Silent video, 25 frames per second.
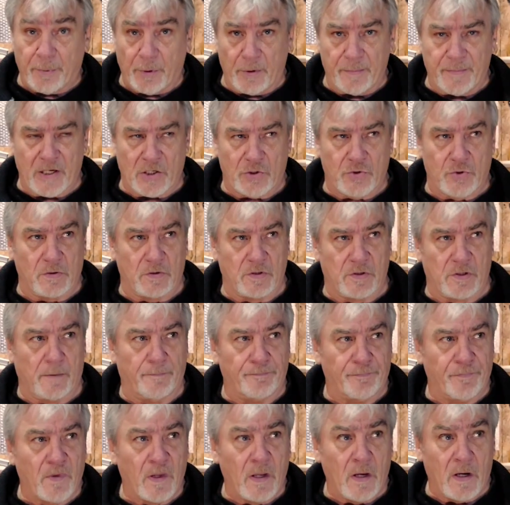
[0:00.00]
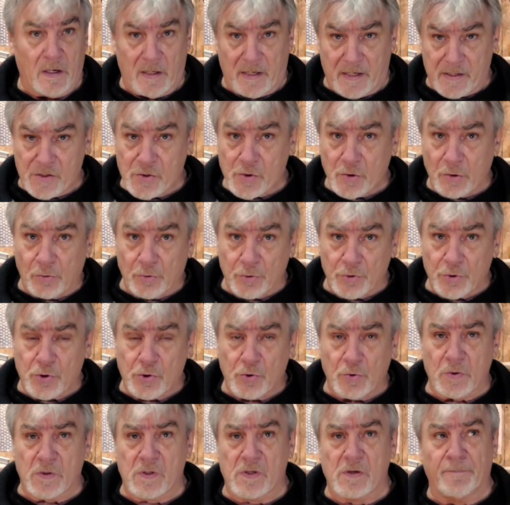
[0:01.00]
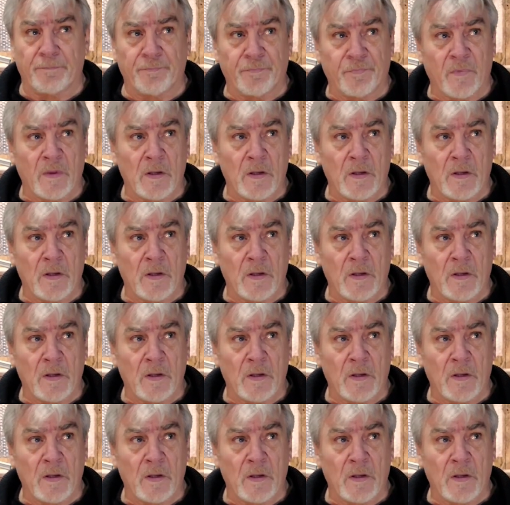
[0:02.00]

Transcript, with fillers: la première chose. La seconde chose,